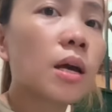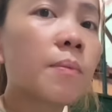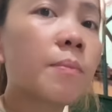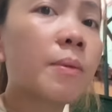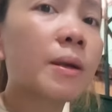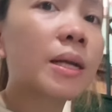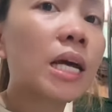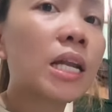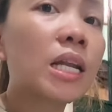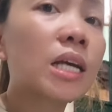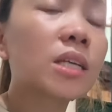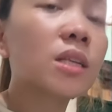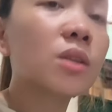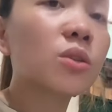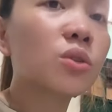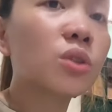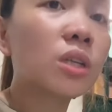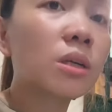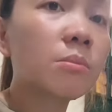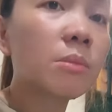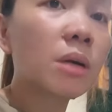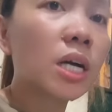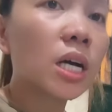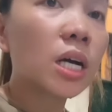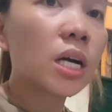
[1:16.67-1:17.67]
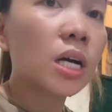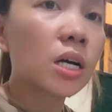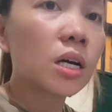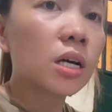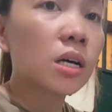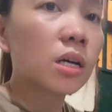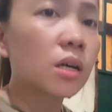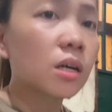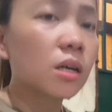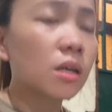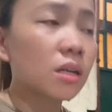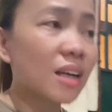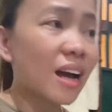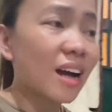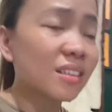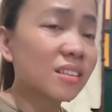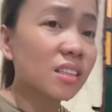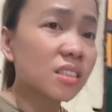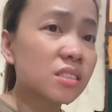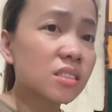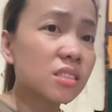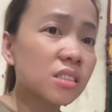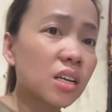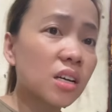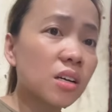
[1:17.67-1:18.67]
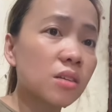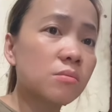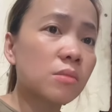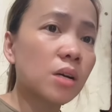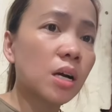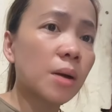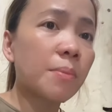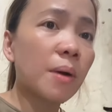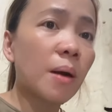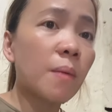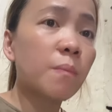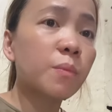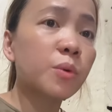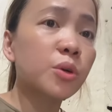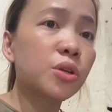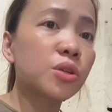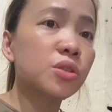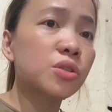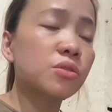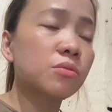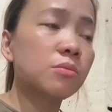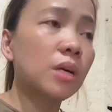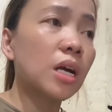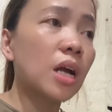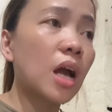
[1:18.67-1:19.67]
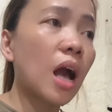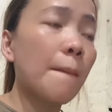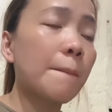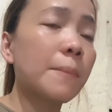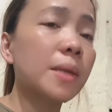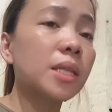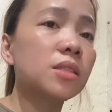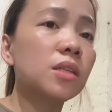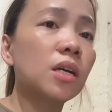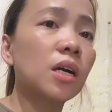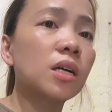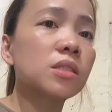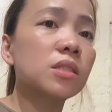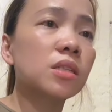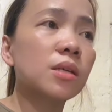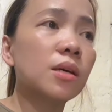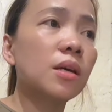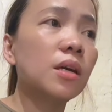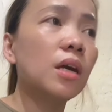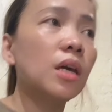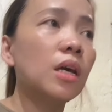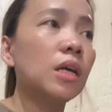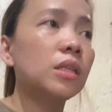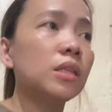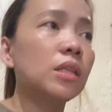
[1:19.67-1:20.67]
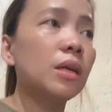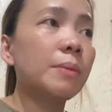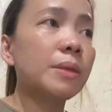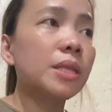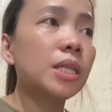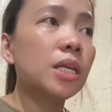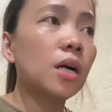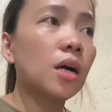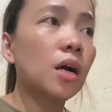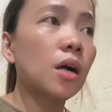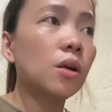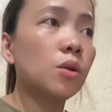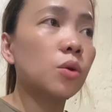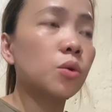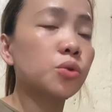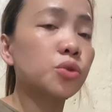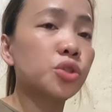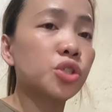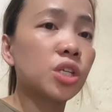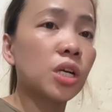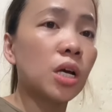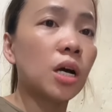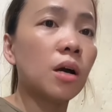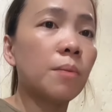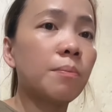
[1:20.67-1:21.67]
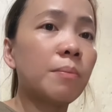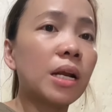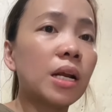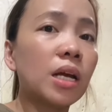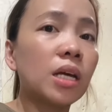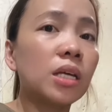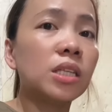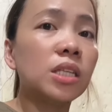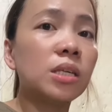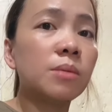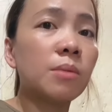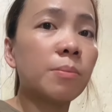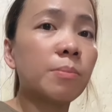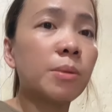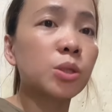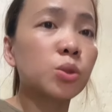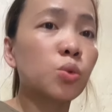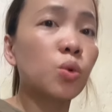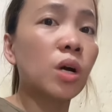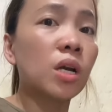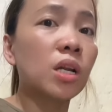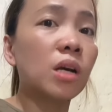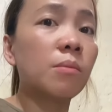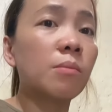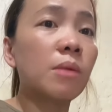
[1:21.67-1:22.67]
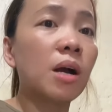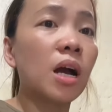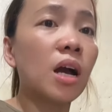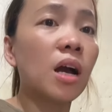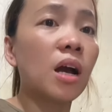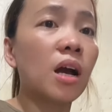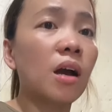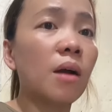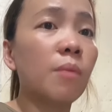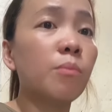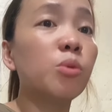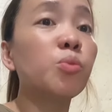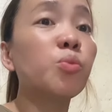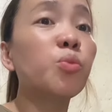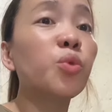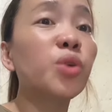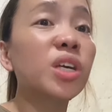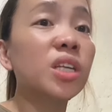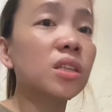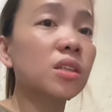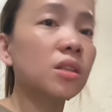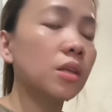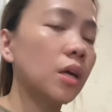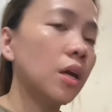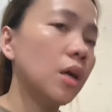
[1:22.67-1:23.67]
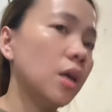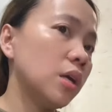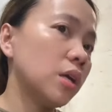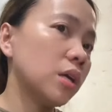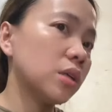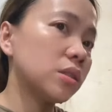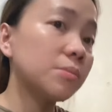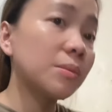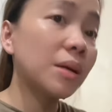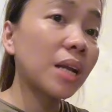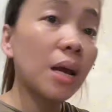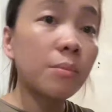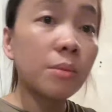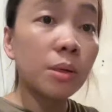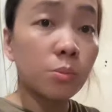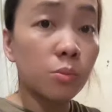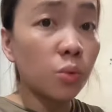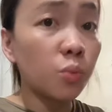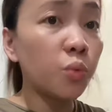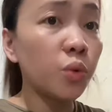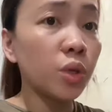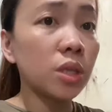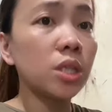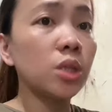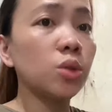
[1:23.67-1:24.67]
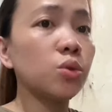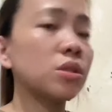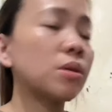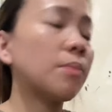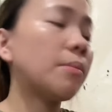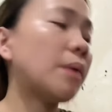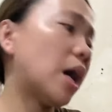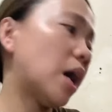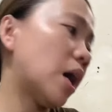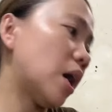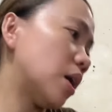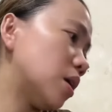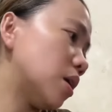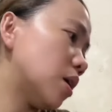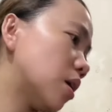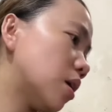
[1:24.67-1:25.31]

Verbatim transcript: Paglalagyan ko ng mga gatas niya, yung mga pampers, yung mga gamit niya kasi dapat naka-close siya para hindi mapasukan ng mga bubwit kasi maraming bubwit dito sa bahay.